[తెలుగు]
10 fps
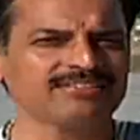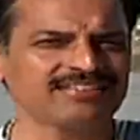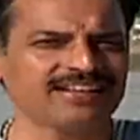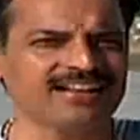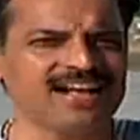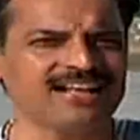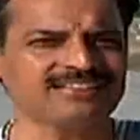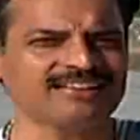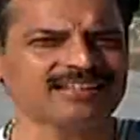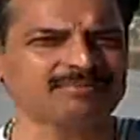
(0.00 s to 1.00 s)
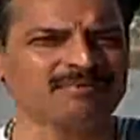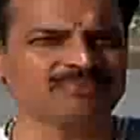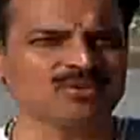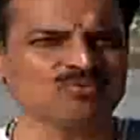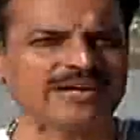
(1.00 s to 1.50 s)
సనాతన ధర్మం
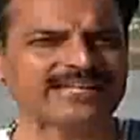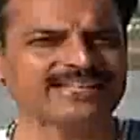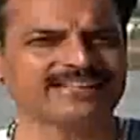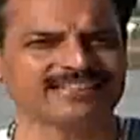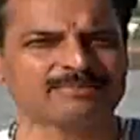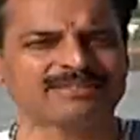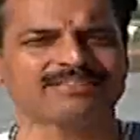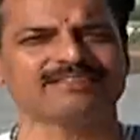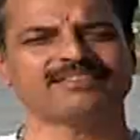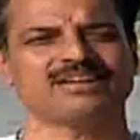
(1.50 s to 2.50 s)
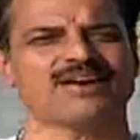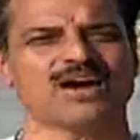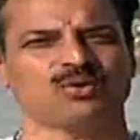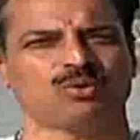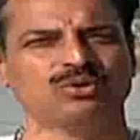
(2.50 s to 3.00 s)
వైదిక ధర్మం తెలిసిన
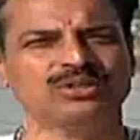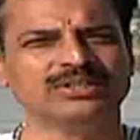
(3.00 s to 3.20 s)
వారు